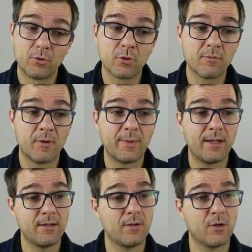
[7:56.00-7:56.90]
Und gucken wir
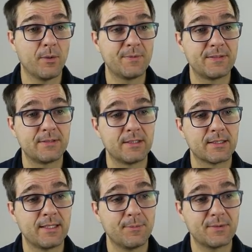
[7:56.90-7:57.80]
mal, ob es
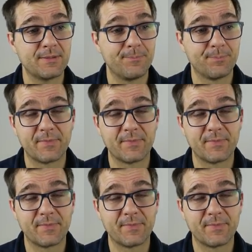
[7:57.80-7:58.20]
klappt.